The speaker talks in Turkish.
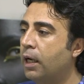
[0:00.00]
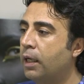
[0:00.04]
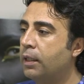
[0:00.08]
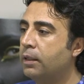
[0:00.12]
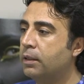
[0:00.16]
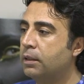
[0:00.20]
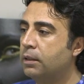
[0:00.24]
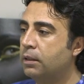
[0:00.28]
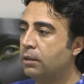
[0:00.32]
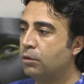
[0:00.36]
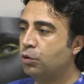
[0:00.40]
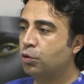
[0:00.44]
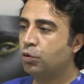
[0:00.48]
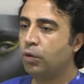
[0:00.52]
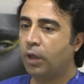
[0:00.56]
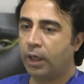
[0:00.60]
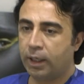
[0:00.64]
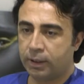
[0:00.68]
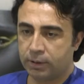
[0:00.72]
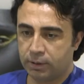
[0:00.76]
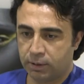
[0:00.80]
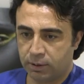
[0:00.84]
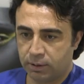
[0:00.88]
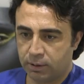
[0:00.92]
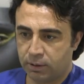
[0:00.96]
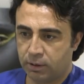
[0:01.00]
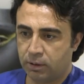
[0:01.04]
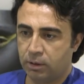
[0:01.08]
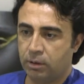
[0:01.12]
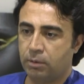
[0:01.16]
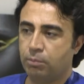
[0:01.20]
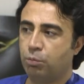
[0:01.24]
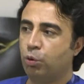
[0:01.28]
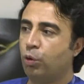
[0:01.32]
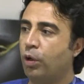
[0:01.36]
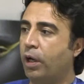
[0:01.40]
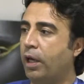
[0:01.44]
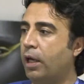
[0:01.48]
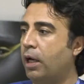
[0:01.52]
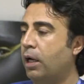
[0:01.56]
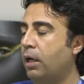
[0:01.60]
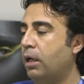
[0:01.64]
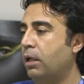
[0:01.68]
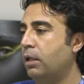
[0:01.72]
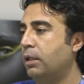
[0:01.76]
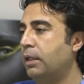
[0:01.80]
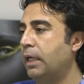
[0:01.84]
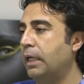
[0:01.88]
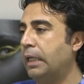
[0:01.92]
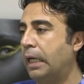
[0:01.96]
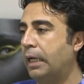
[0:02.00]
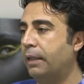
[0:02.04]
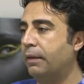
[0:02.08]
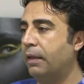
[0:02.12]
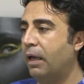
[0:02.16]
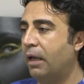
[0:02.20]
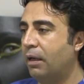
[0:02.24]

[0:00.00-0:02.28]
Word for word: aynı. Şu an e, buraya gelen